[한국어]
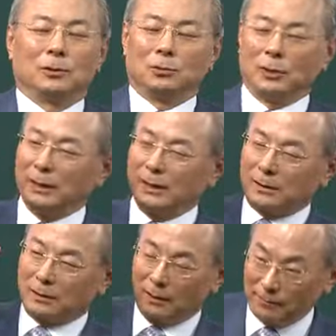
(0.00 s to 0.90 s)
우리는
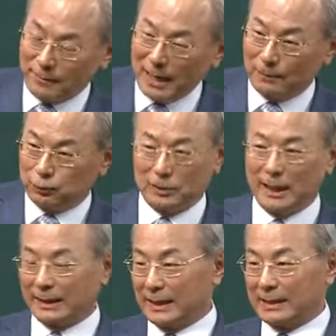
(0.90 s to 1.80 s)
정말
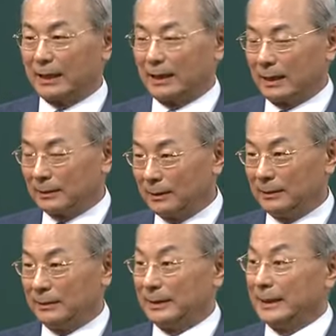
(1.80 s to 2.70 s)
부자 될
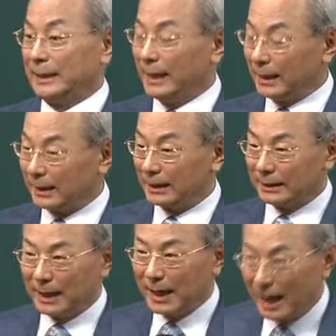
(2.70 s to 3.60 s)
생각을 해야
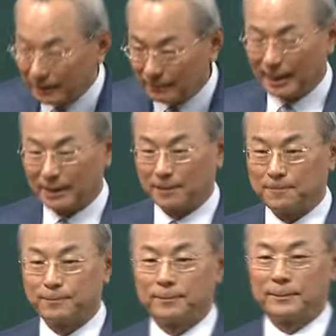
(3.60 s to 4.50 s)
된다 하는 거예요.
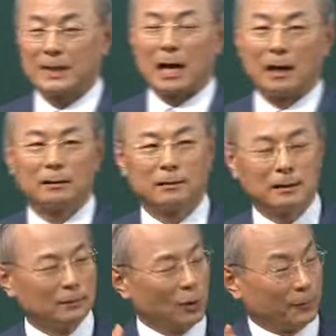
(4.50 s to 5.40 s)
자,
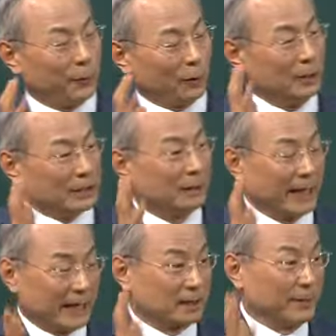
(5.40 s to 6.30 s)
그런 목표를
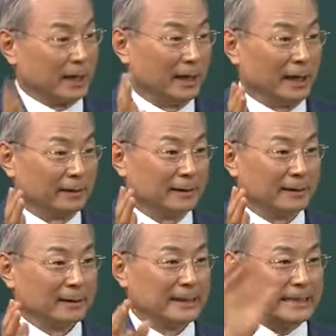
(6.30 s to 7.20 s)
정했으면은
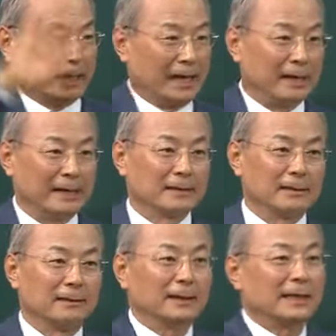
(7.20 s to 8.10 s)
이제
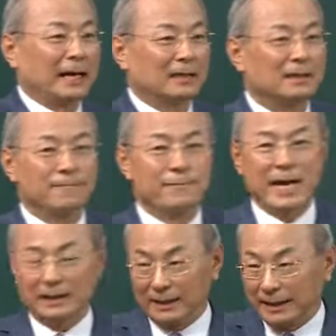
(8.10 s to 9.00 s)
그거를 향해서
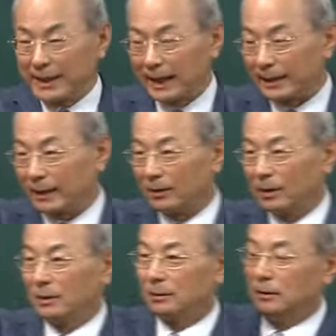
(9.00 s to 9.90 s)
매진을 해야 돼요.
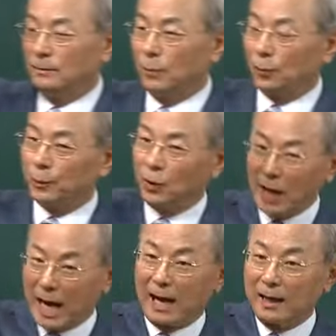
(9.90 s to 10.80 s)
그
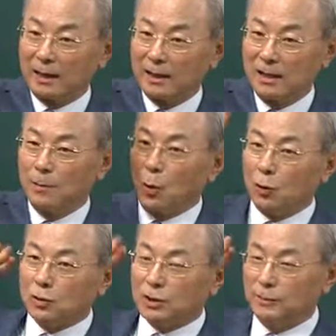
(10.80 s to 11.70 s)
목표가
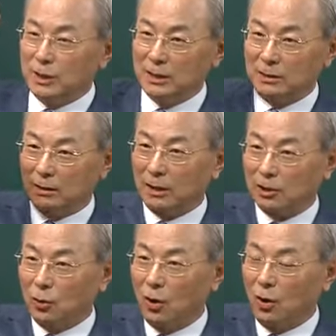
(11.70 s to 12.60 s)
목숨을
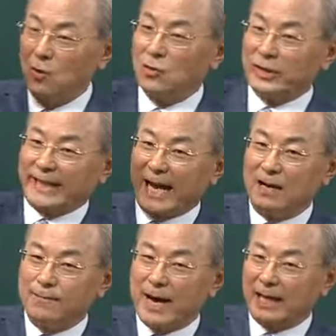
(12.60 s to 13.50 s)
걸어도
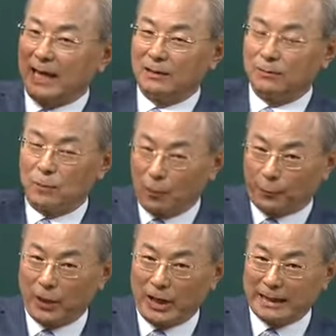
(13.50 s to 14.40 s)
될 만한
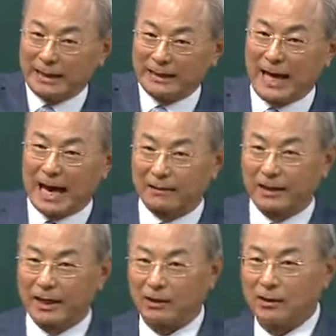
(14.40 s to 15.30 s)
목표여야 된다 하는
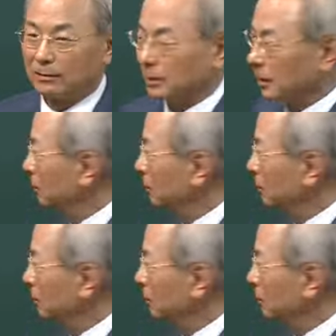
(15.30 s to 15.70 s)
거예요. 그거를